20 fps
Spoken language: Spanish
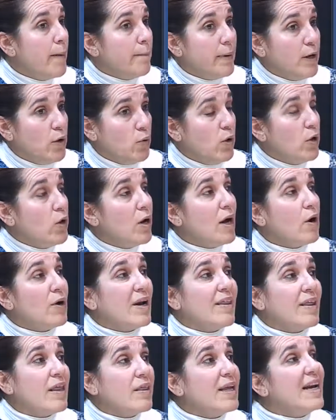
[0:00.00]
pero bueno, a la
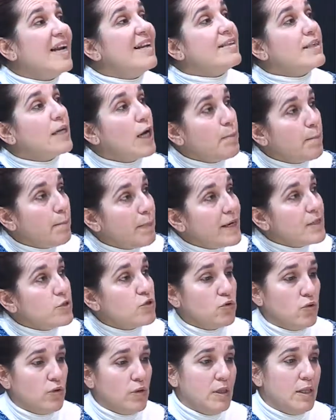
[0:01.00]
hora de hacer el
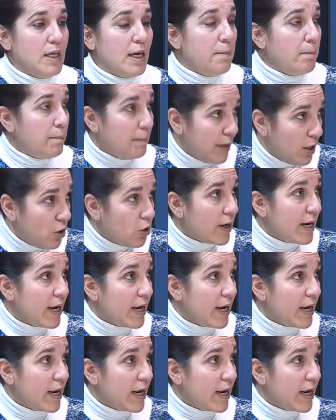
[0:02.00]
traspaso de empleo,